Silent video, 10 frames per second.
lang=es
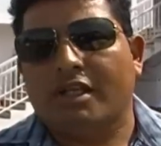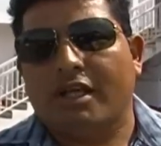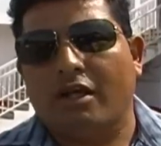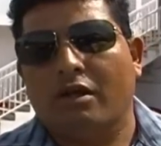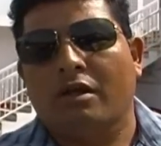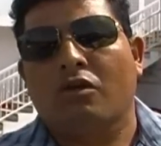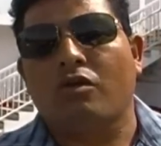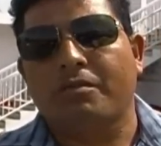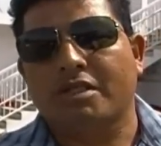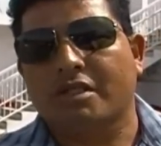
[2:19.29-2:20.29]
en
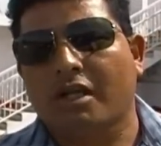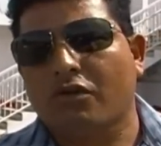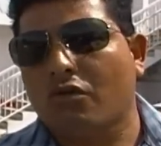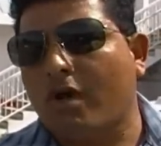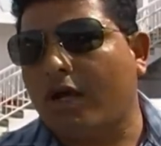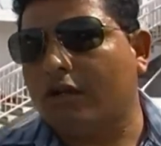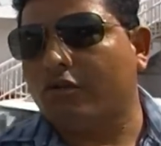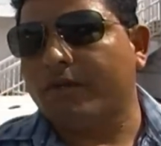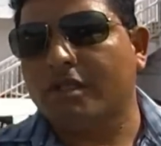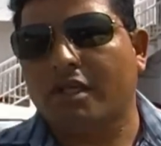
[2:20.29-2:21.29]
complicidad con Juan
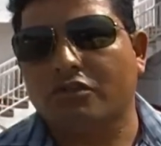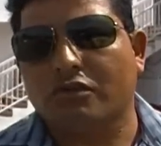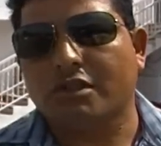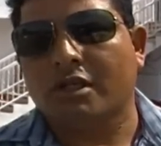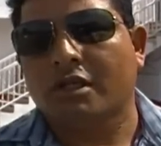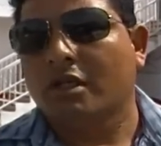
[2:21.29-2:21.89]
Carlos Medina Sosa.